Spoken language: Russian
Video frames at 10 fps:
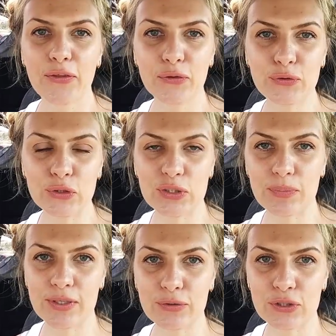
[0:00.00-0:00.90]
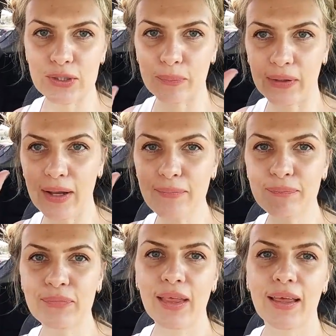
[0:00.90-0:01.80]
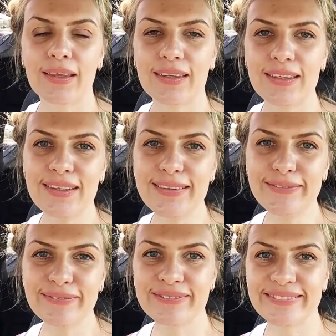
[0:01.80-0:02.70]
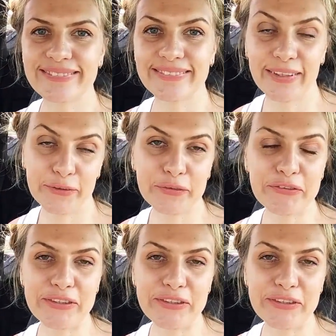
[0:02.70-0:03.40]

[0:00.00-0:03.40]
Ну все, теперь точно пока и до новых